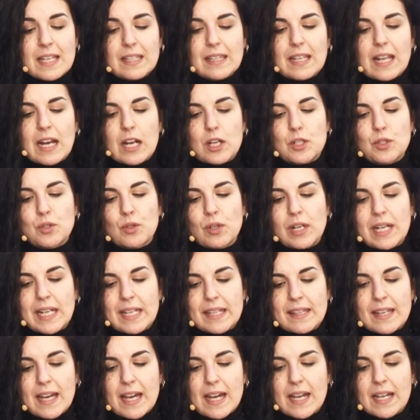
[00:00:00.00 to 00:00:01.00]
de la
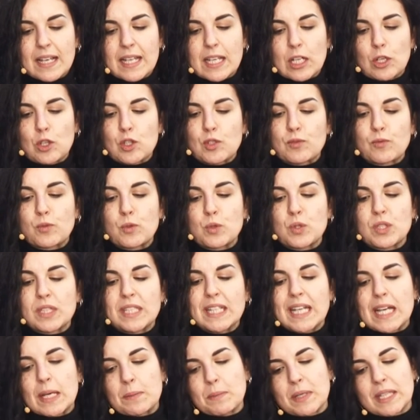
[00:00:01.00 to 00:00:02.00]
soledad que nos
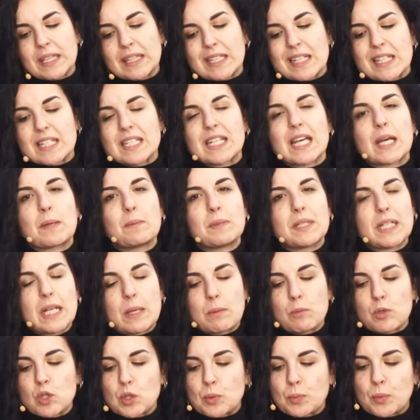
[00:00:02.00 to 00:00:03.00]
fustiga mientras
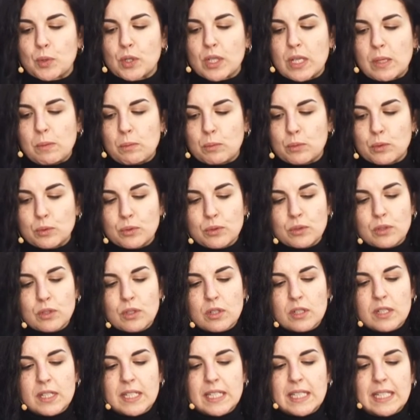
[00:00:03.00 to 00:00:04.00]
caminamos por el
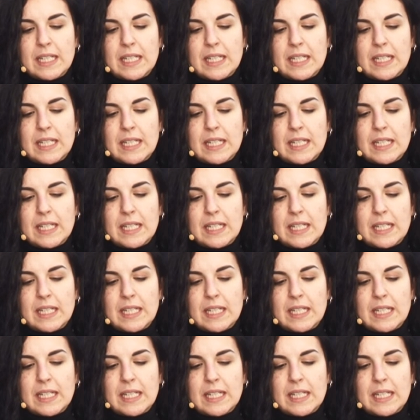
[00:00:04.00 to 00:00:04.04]
mundo